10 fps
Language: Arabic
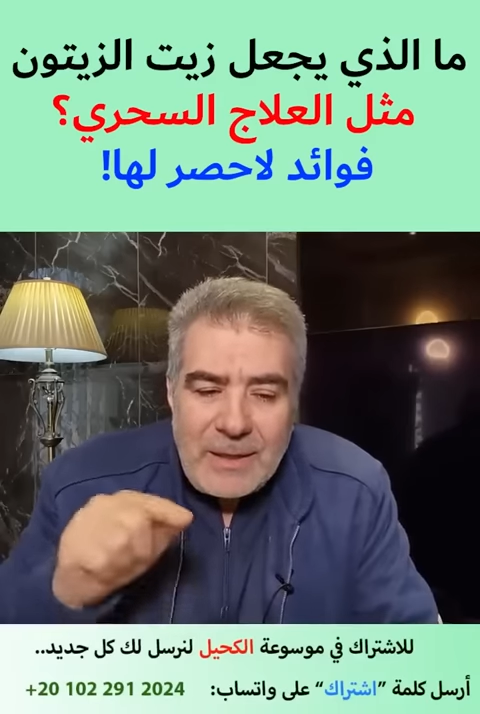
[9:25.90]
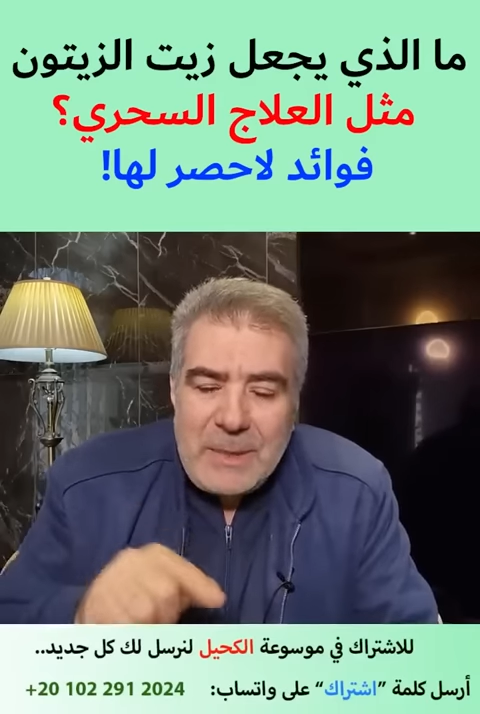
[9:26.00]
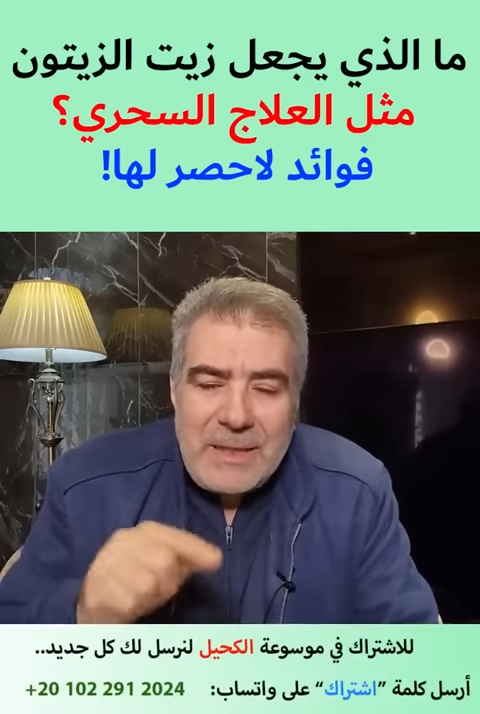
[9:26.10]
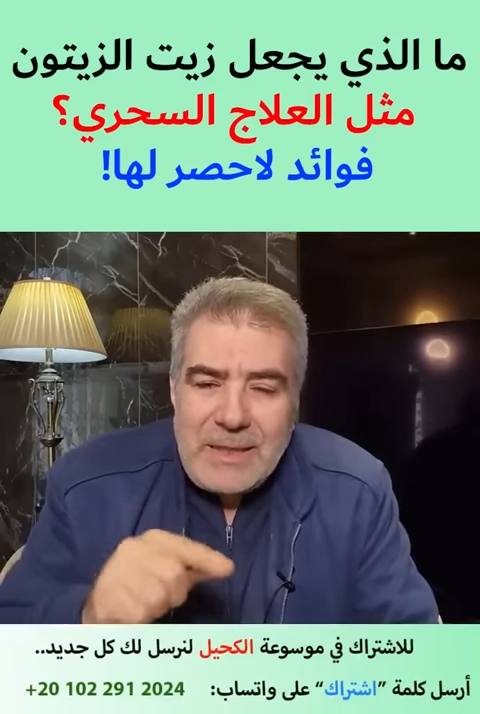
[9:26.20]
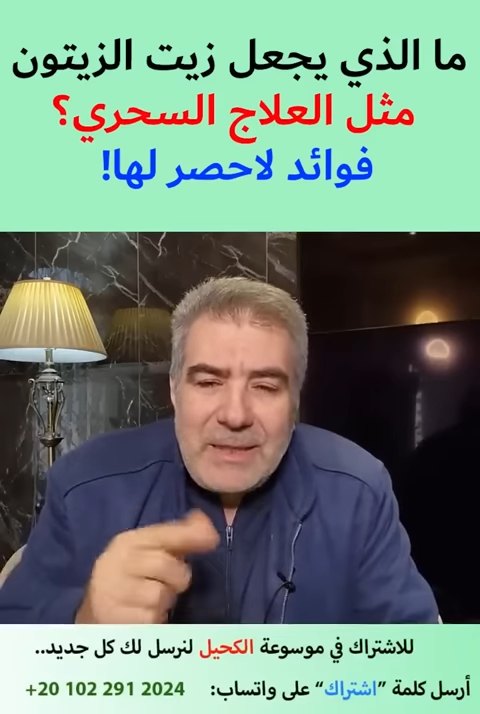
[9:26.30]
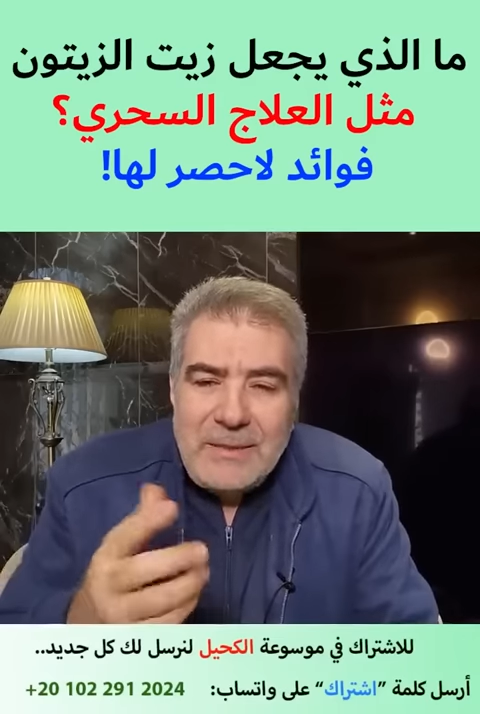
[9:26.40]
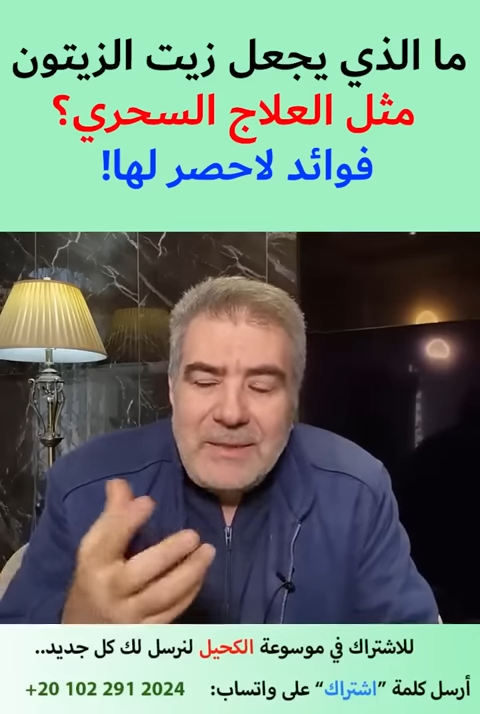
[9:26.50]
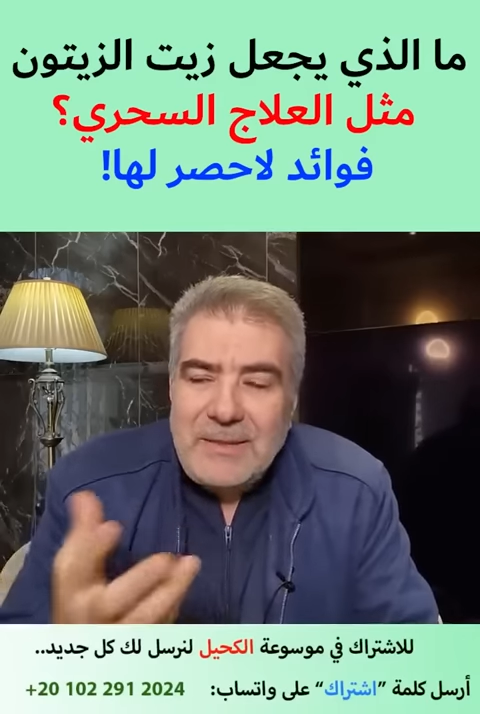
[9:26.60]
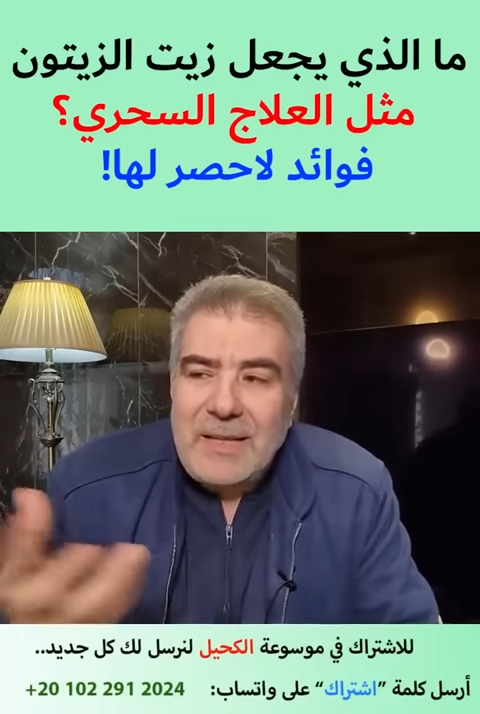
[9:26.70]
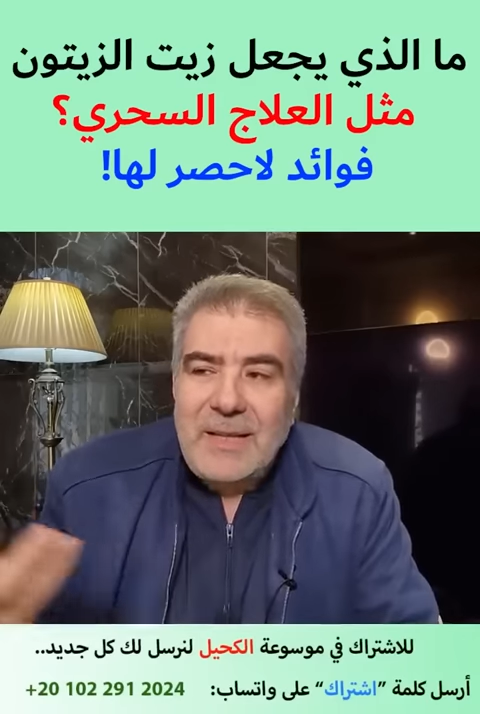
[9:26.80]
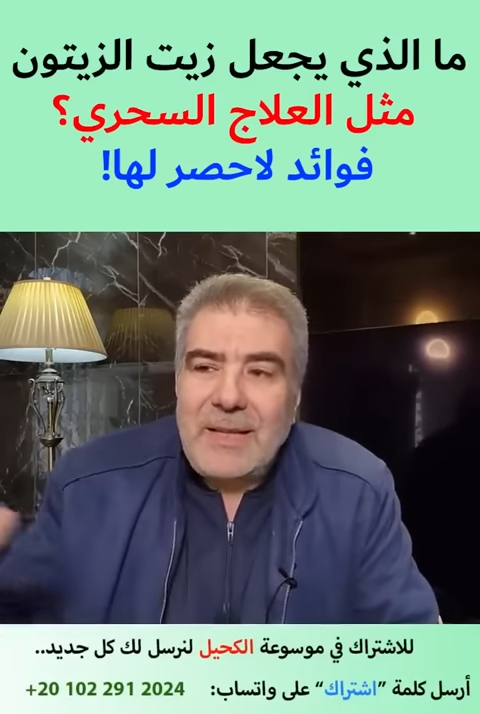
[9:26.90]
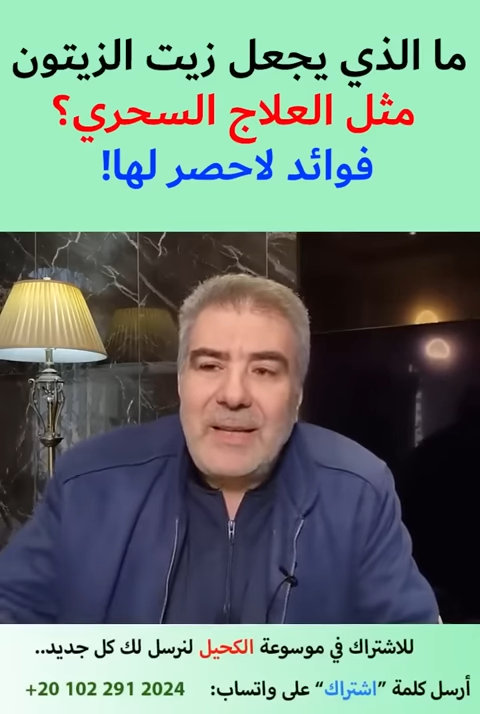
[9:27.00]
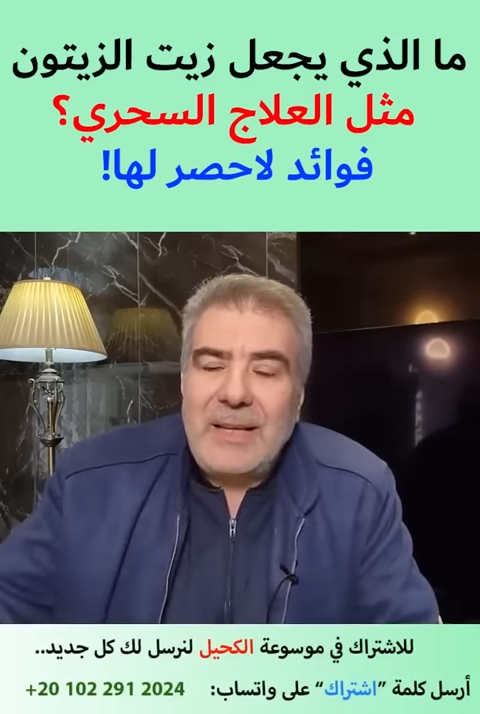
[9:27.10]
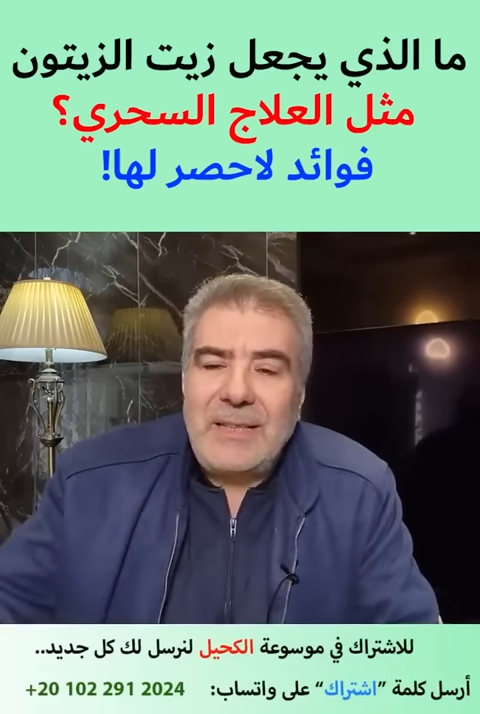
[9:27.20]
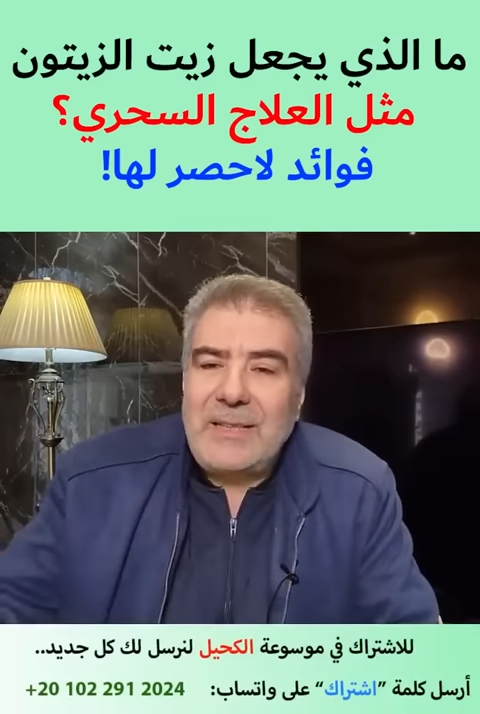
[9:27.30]
من الذي
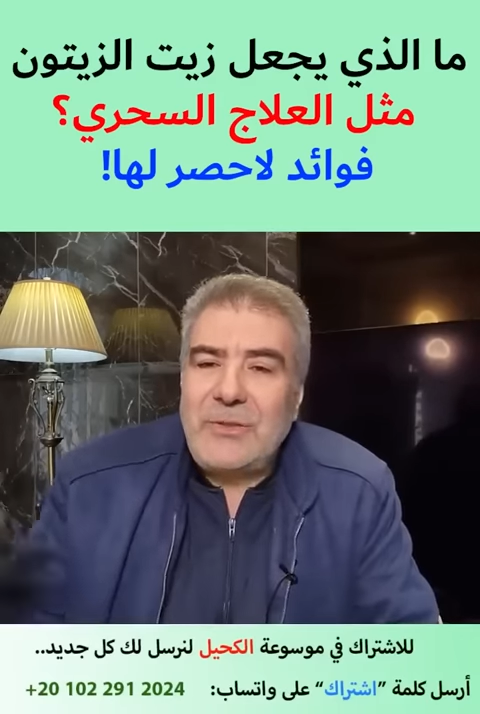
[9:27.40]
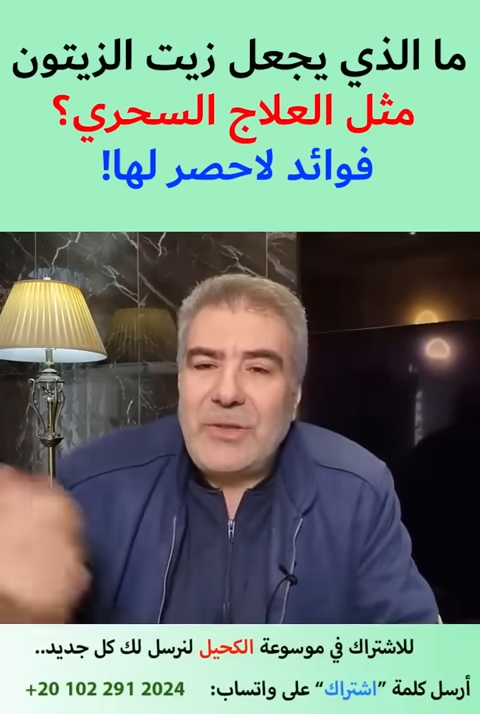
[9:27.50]
سخر لي